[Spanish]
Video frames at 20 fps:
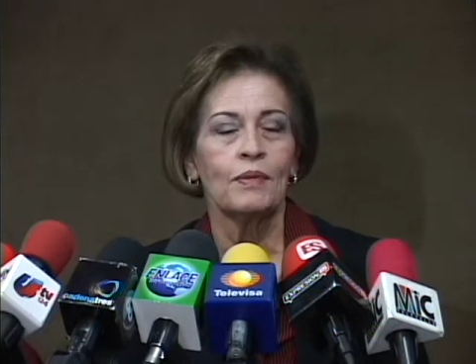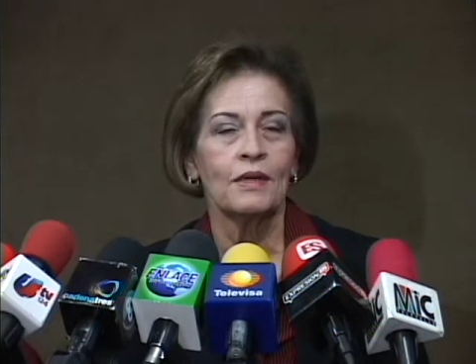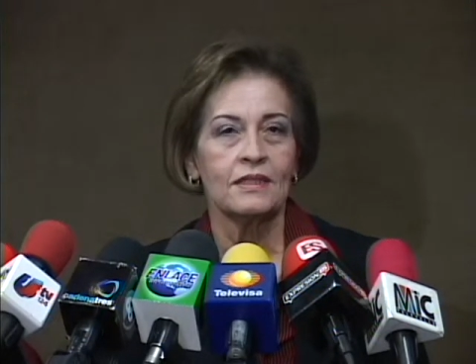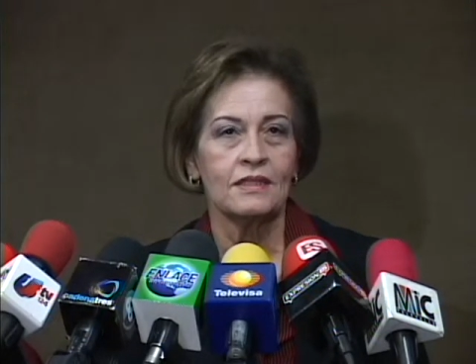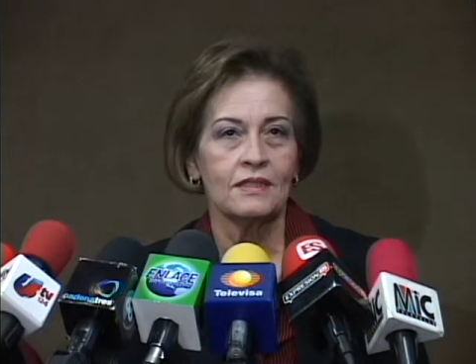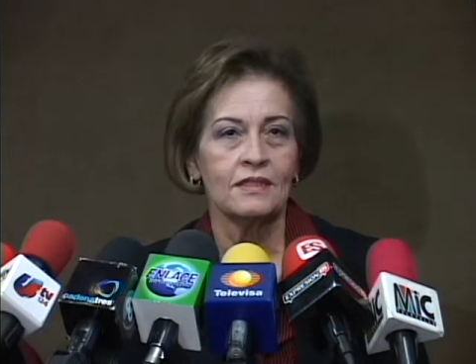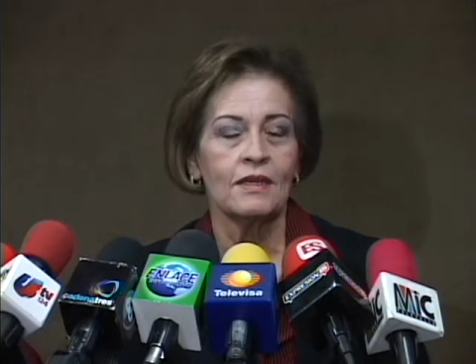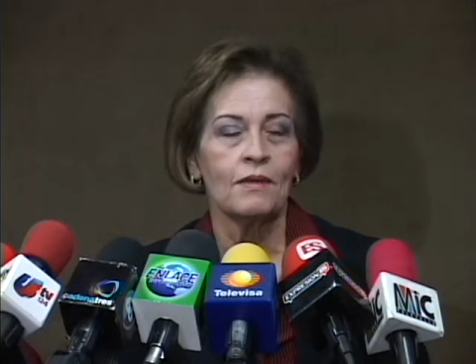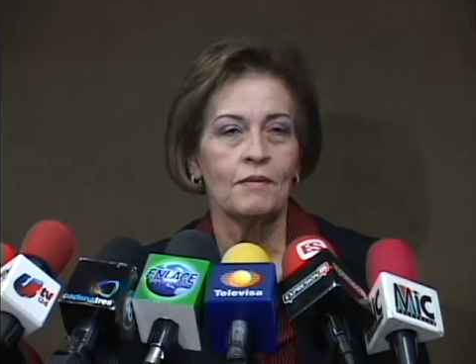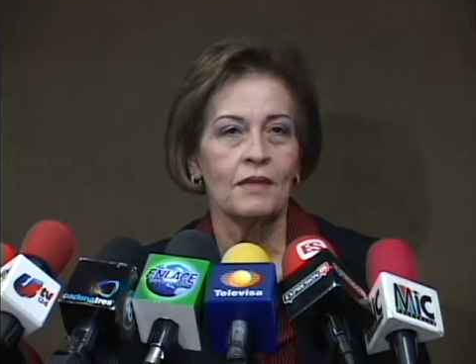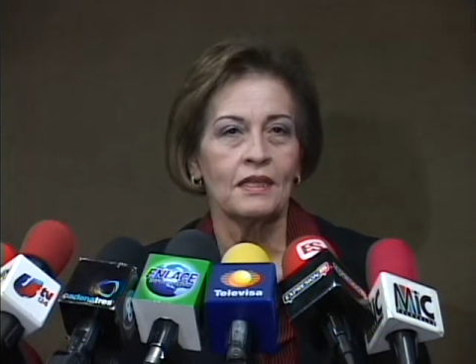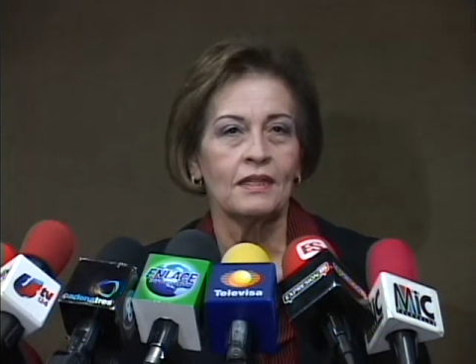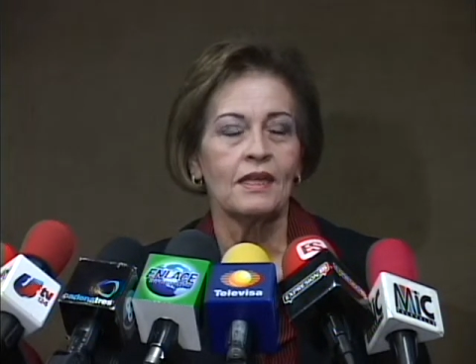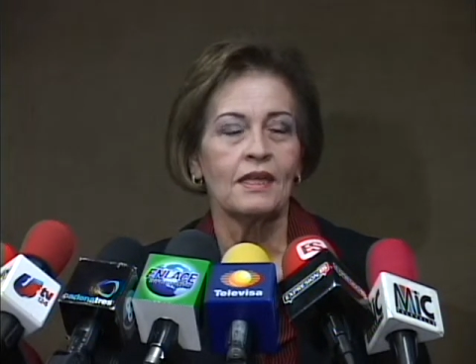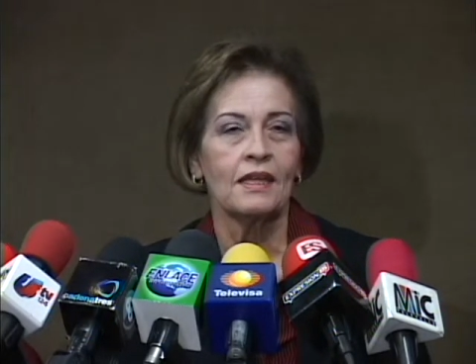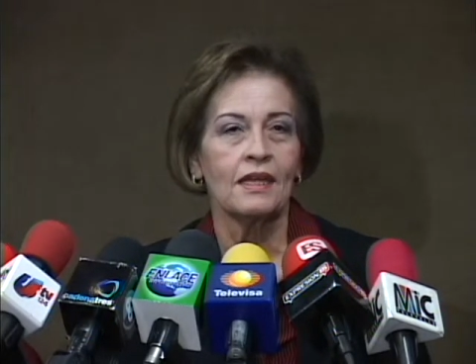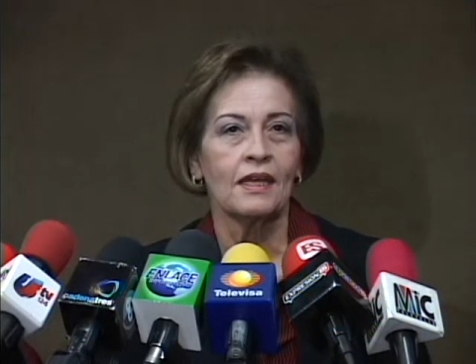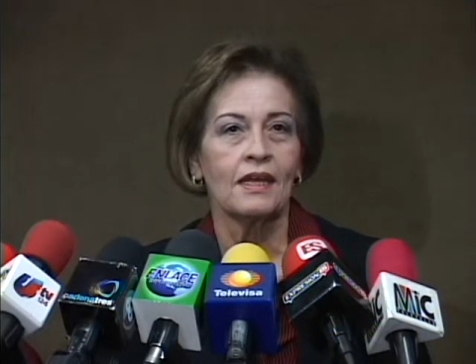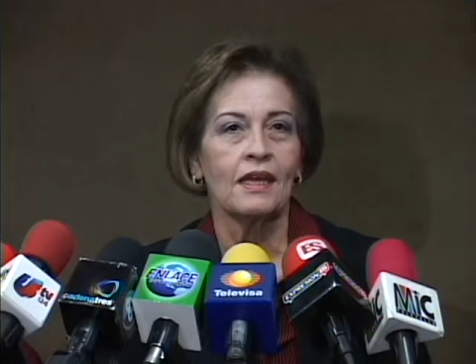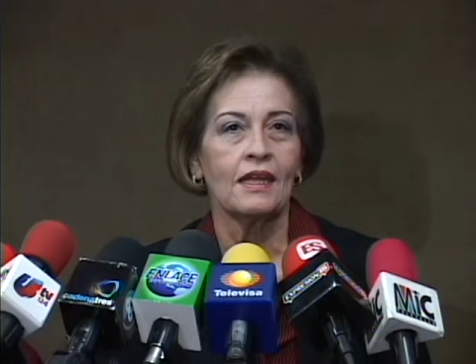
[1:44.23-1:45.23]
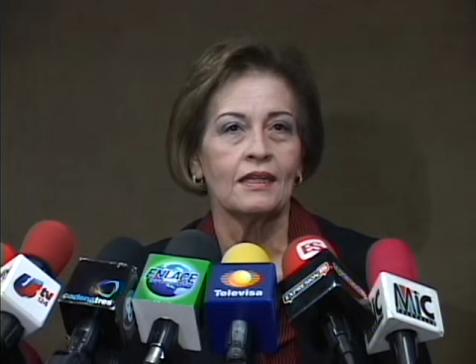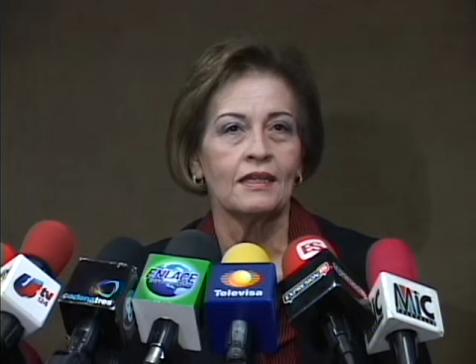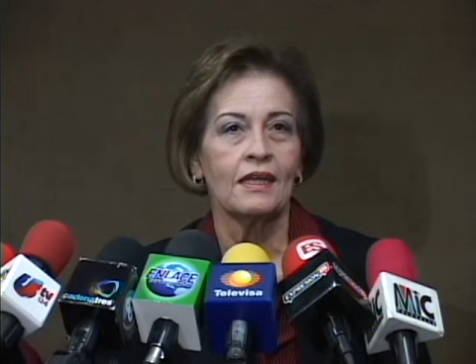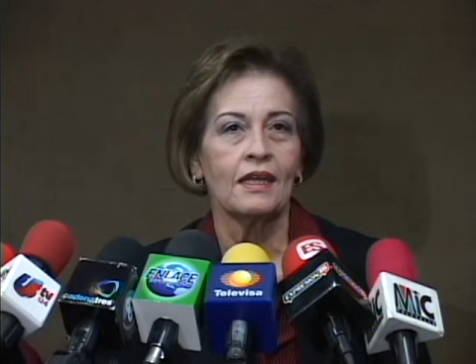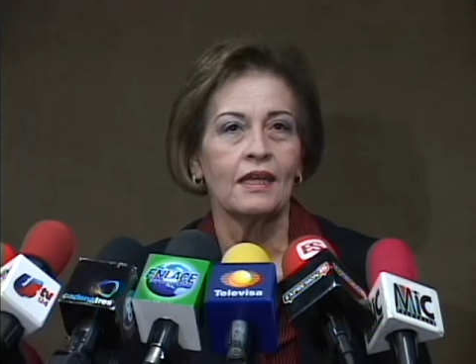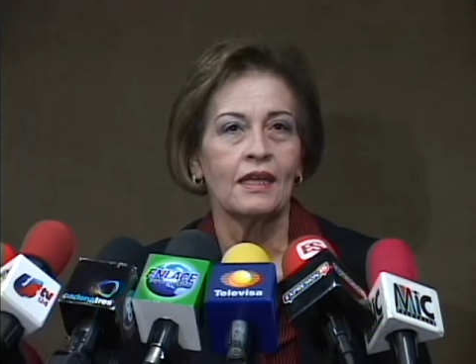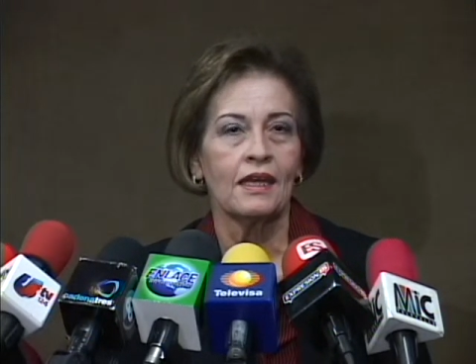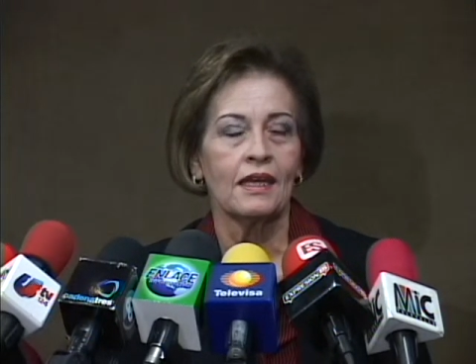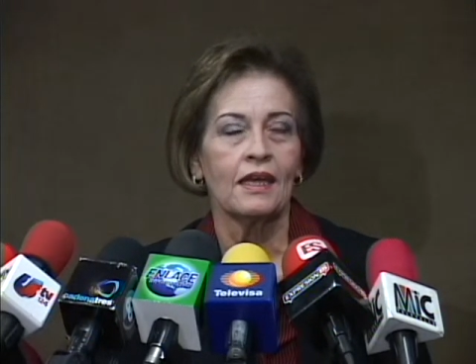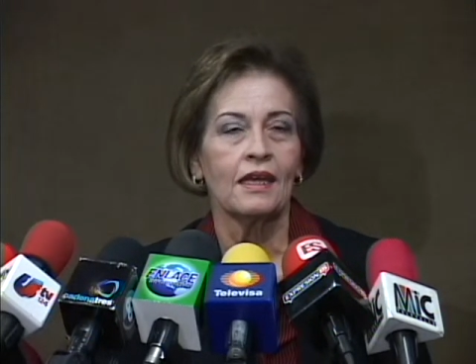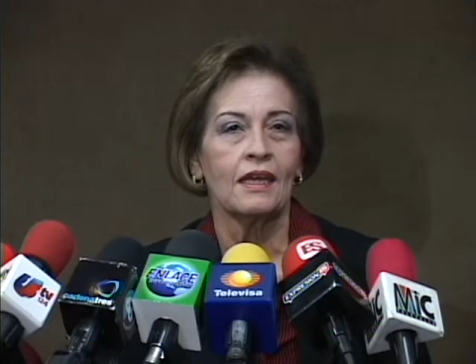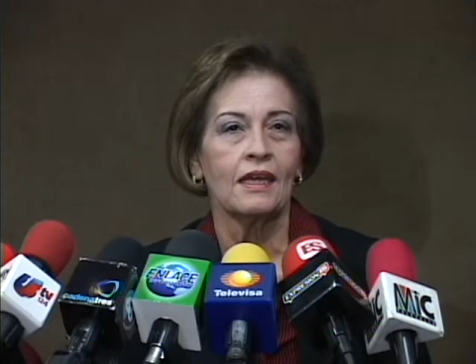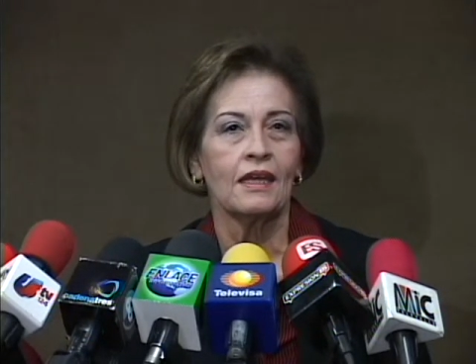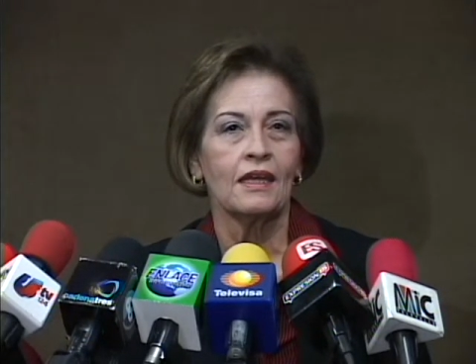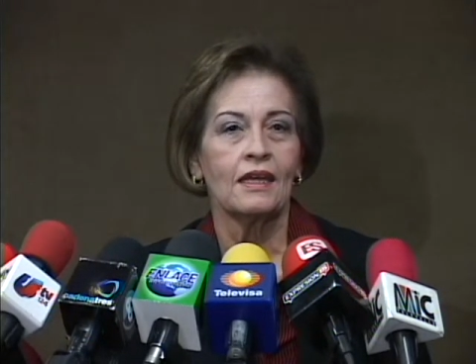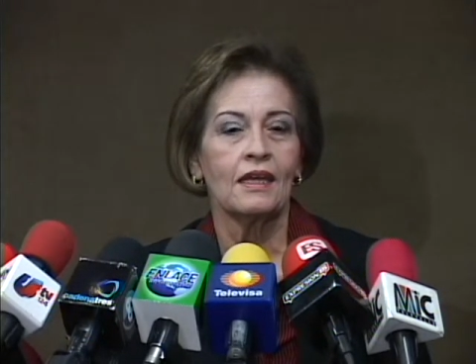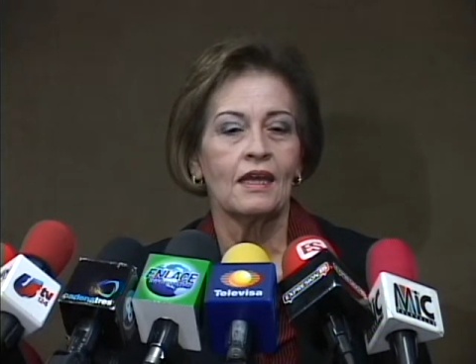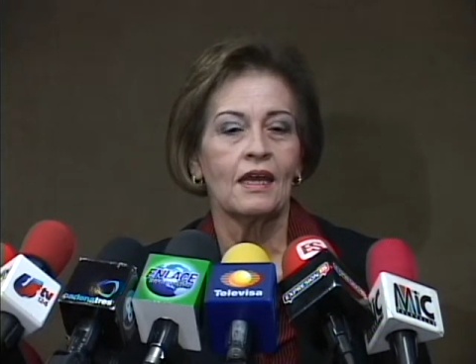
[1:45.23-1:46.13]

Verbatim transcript: precisamente de gente que